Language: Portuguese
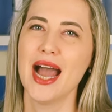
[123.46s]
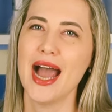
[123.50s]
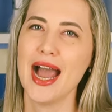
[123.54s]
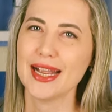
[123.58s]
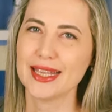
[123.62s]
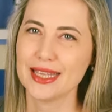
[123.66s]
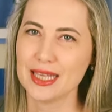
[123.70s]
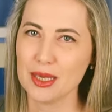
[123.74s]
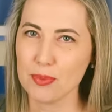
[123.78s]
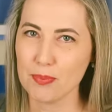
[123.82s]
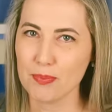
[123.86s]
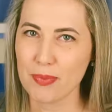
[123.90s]

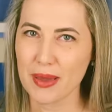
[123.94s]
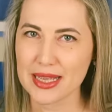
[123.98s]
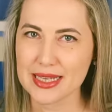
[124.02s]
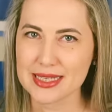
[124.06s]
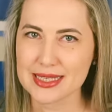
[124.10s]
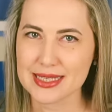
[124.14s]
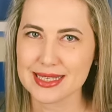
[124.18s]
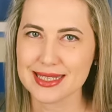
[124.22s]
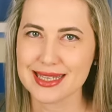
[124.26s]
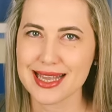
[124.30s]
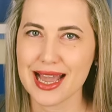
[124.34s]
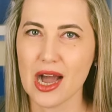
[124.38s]
Aqui
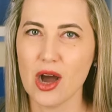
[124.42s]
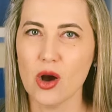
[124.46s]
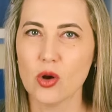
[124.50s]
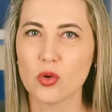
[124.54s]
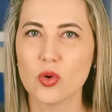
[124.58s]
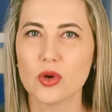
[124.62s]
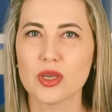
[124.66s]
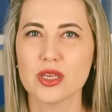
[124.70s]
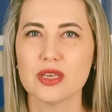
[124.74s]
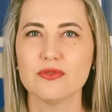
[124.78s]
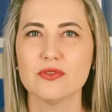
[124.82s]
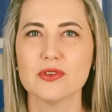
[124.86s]
pense em
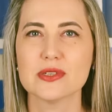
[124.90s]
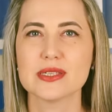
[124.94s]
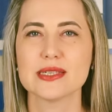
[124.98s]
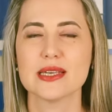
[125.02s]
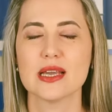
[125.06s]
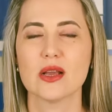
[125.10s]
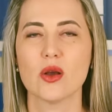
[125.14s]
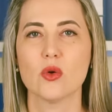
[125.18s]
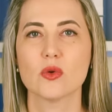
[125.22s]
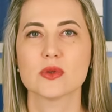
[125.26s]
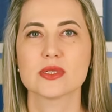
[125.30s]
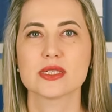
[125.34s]
algo que
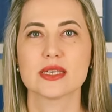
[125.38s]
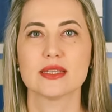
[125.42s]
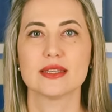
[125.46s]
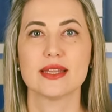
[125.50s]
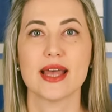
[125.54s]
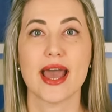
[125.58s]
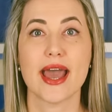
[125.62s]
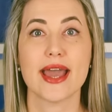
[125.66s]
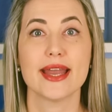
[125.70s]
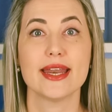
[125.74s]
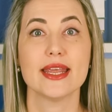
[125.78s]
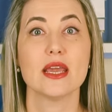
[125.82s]
você
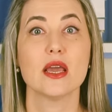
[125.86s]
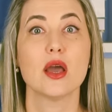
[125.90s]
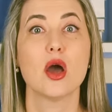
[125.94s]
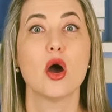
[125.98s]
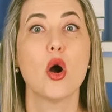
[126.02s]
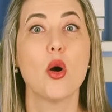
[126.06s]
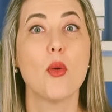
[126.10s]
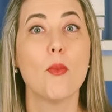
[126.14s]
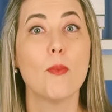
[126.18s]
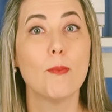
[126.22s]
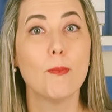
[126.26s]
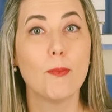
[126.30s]
considere
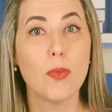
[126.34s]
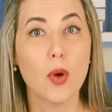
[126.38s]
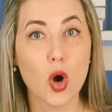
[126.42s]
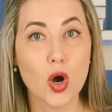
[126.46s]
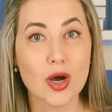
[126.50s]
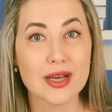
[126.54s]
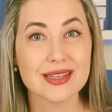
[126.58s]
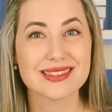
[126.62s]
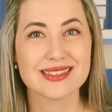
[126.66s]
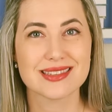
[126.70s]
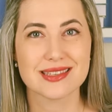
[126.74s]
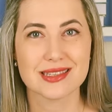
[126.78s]

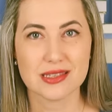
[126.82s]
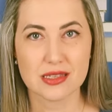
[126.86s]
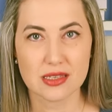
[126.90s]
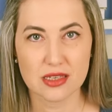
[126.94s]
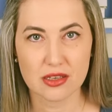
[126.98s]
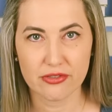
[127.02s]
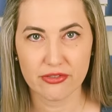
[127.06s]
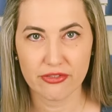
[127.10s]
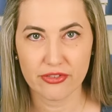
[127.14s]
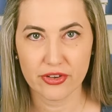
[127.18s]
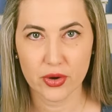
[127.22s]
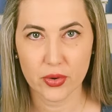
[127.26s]

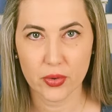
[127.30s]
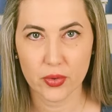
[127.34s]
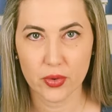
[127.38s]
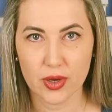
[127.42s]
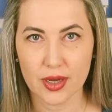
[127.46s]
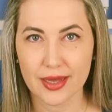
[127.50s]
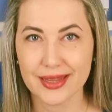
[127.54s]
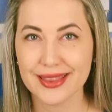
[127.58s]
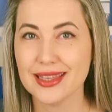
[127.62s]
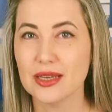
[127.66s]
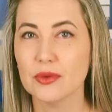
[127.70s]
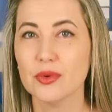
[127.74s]

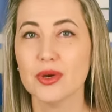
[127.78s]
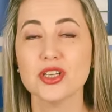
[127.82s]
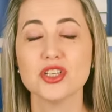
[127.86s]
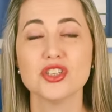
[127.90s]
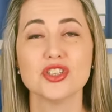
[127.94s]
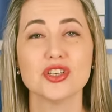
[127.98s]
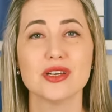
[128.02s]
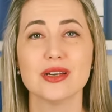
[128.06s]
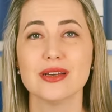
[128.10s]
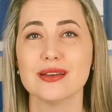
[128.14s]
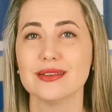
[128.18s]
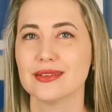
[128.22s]
possível. Não
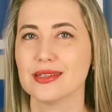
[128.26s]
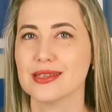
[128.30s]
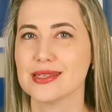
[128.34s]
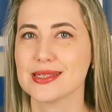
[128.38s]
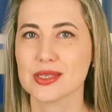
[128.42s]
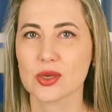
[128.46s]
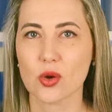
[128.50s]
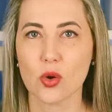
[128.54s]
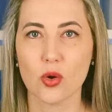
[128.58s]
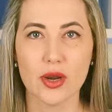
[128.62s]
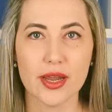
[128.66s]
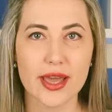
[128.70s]
adianta
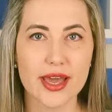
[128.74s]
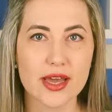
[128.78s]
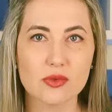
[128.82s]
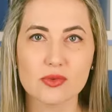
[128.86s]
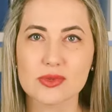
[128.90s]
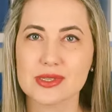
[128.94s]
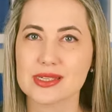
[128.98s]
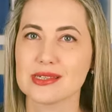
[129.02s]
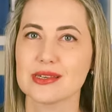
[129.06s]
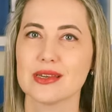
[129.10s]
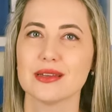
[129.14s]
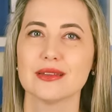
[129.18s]
escolher
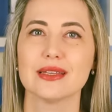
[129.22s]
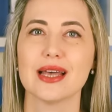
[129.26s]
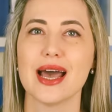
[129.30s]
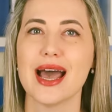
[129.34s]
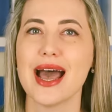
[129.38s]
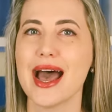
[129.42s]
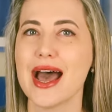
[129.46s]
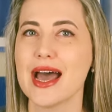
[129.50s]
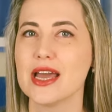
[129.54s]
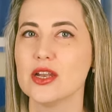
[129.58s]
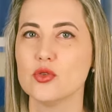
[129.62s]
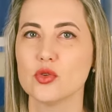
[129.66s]
um
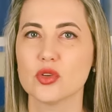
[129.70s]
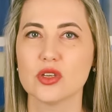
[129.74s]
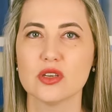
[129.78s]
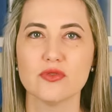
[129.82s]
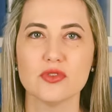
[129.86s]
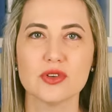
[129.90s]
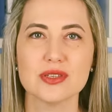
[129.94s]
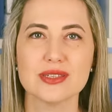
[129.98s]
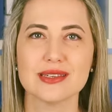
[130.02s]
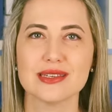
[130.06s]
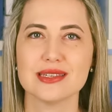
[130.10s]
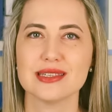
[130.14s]
cenário que
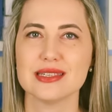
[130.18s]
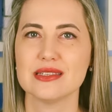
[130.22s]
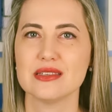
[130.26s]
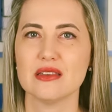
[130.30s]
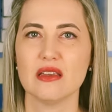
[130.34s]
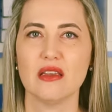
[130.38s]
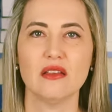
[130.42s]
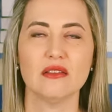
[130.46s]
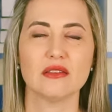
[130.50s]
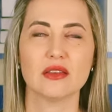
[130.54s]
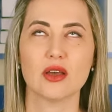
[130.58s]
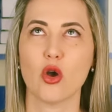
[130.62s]
você
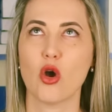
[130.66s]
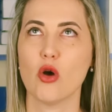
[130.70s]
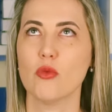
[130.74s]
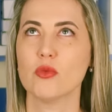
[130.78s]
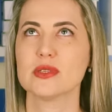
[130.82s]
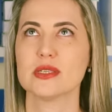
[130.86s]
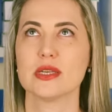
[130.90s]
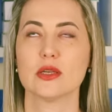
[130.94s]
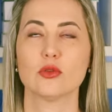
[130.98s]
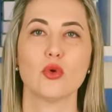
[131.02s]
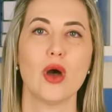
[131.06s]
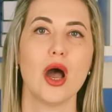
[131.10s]
sinta
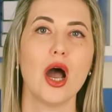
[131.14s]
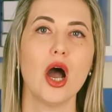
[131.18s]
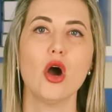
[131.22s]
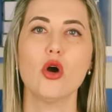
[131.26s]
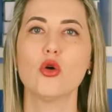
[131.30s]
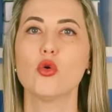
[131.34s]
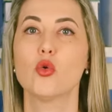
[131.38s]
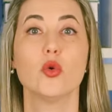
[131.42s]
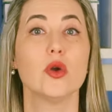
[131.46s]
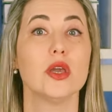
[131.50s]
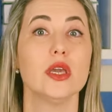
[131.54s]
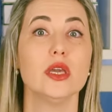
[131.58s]
como sendo
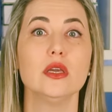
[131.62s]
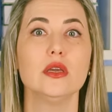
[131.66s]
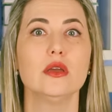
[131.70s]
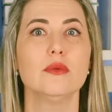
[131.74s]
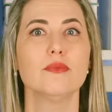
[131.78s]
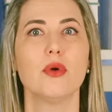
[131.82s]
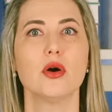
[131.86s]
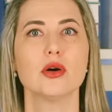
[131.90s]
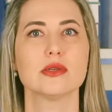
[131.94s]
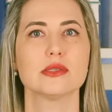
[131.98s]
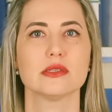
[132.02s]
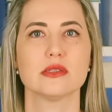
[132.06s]
algo
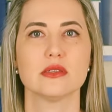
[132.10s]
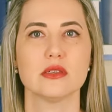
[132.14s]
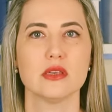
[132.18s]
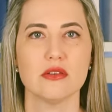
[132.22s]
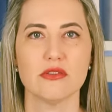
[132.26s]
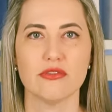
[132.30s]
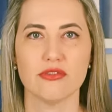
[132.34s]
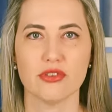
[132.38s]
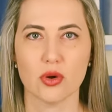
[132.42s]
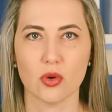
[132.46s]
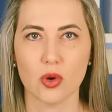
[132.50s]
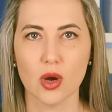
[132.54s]

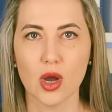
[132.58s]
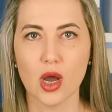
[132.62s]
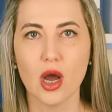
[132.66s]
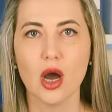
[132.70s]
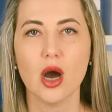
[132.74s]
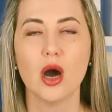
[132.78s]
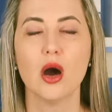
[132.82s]
impossível.